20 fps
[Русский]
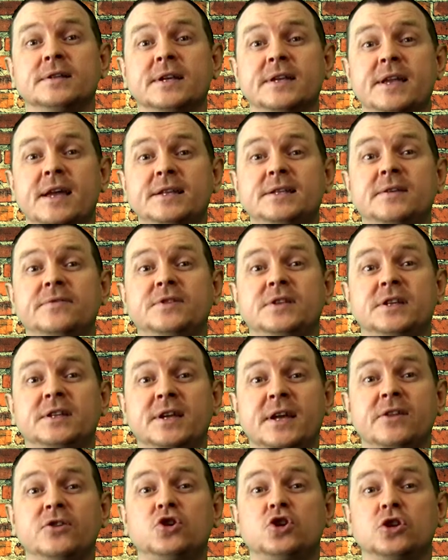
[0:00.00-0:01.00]
Занятие
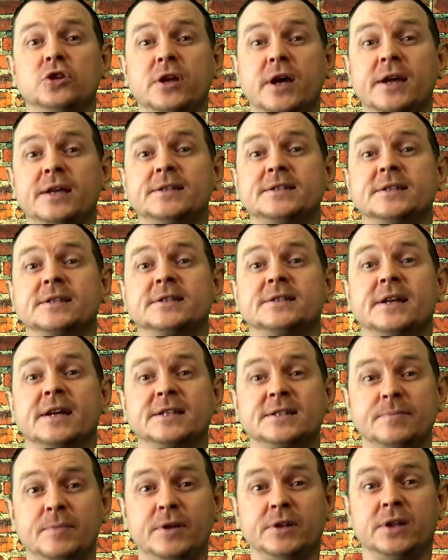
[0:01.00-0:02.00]
всегда начинается с
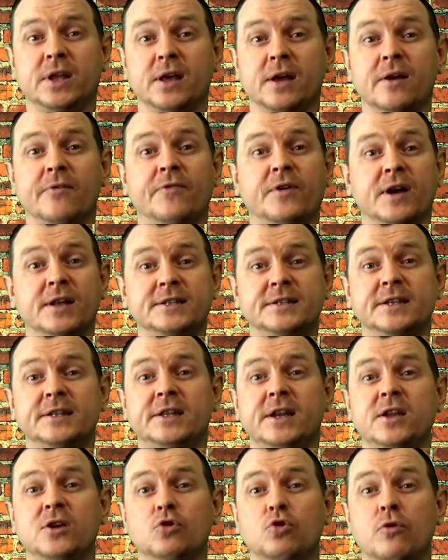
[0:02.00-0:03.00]
разминки. В конце
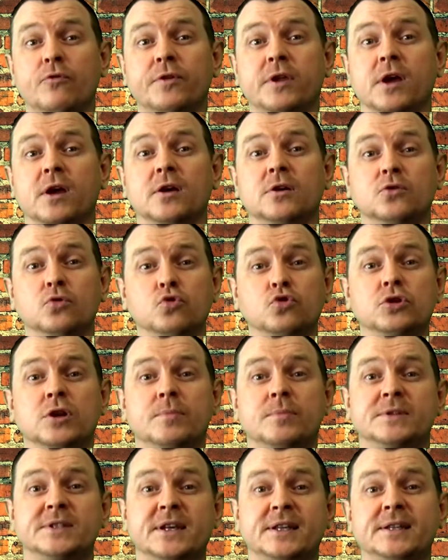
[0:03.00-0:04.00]
тренировки нужно
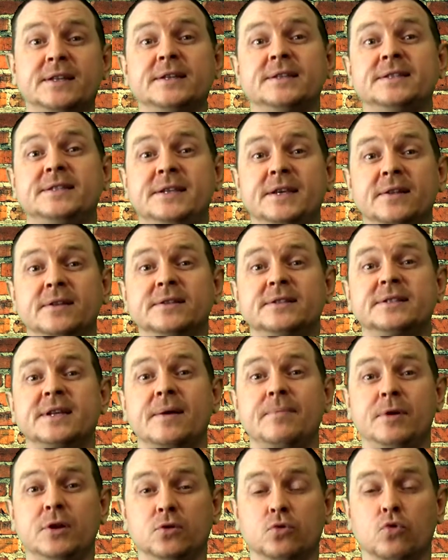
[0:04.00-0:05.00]
обязательно сделать
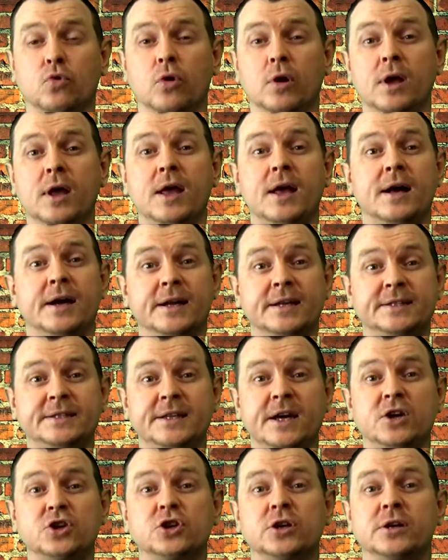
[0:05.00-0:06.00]
заминку.
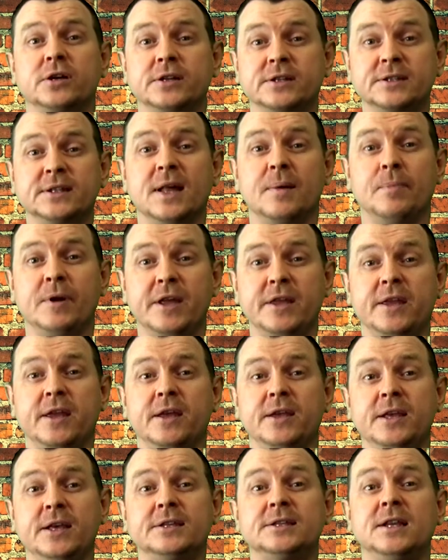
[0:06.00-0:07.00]
Растяжка,
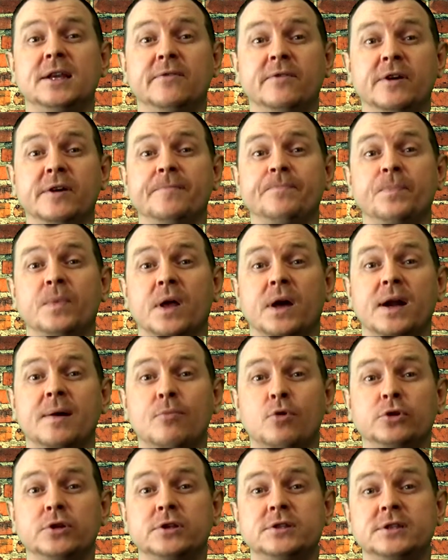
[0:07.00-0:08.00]
расслабление. Если вы
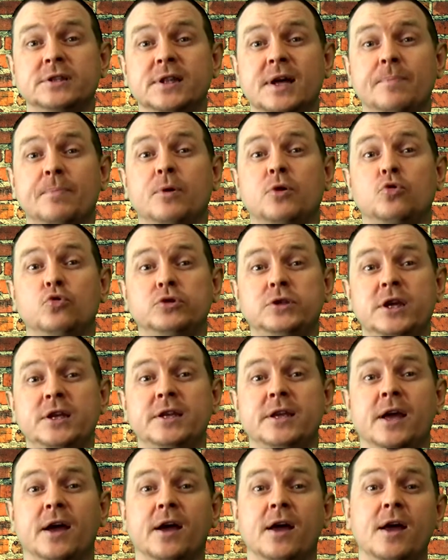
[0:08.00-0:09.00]
работаете на
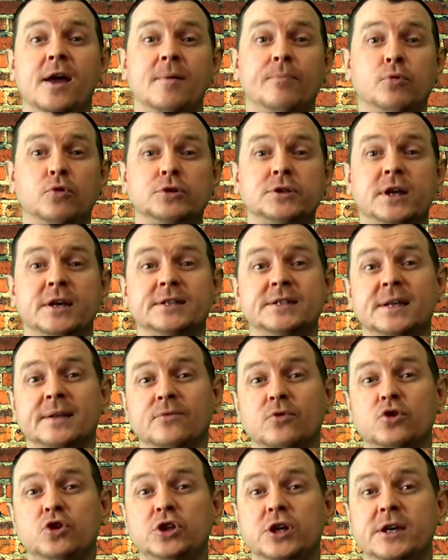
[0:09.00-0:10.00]
похудение, после
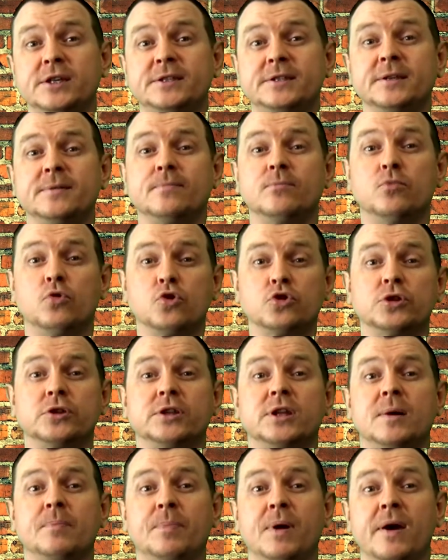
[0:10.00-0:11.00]
основной части
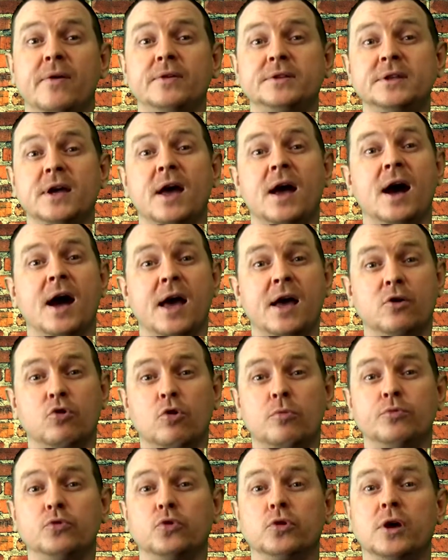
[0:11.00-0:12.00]
можно добавить
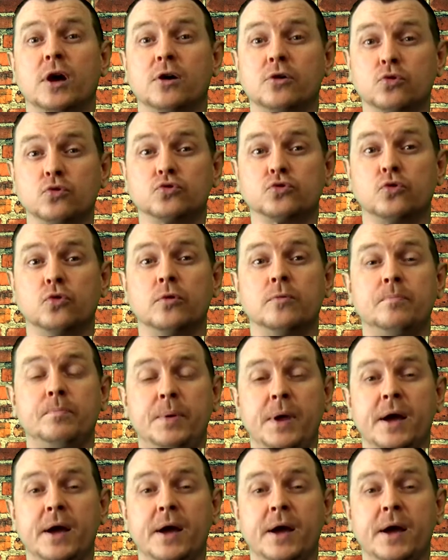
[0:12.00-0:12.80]
аэробную нагрузку.